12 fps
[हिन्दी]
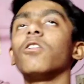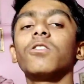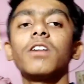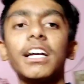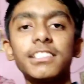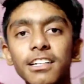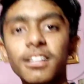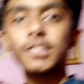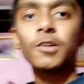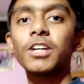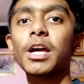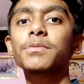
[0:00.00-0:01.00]
और आशा
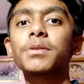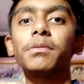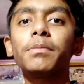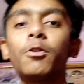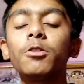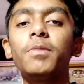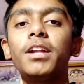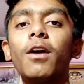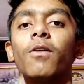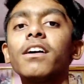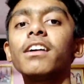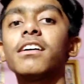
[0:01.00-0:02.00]
करता हूँ कि आप सभी बहुत
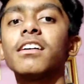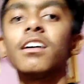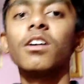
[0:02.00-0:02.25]
बढ़िया होंगे